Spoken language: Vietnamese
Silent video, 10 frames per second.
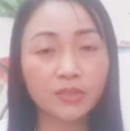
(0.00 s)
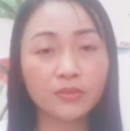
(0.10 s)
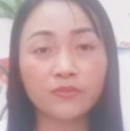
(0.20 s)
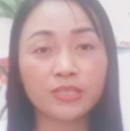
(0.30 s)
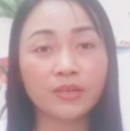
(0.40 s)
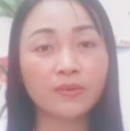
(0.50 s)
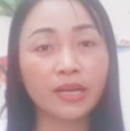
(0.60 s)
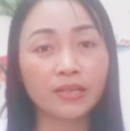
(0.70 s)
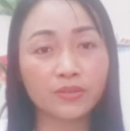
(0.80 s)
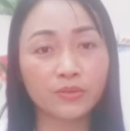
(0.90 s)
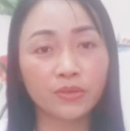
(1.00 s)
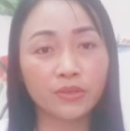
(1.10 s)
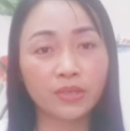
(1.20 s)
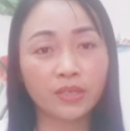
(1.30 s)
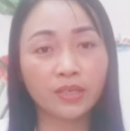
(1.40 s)
kết nối với nhau ngay rồi
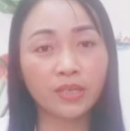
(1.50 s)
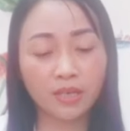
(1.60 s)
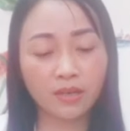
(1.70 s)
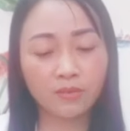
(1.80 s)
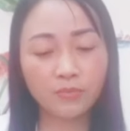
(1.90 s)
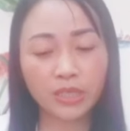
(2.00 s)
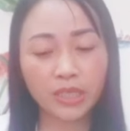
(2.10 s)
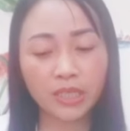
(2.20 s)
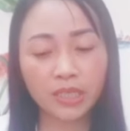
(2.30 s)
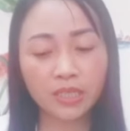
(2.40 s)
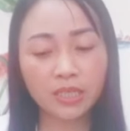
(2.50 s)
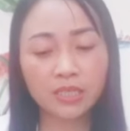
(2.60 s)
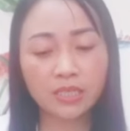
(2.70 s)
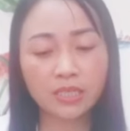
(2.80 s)
Đấy. có một cái uh,